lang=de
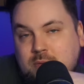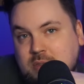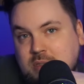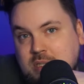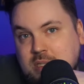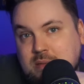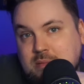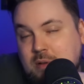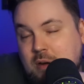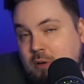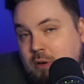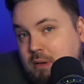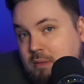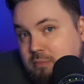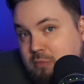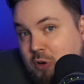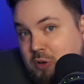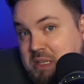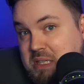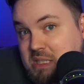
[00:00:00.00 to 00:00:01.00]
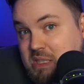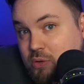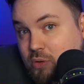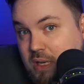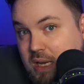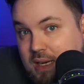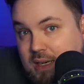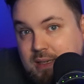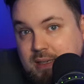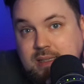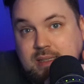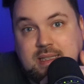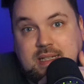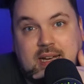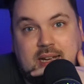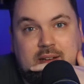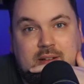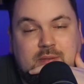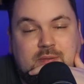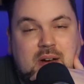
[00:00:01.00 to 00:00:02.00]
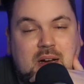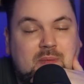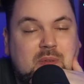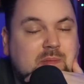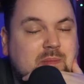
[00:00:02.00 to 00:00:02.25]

wo sie auch noch nicht so lange getrennt waren,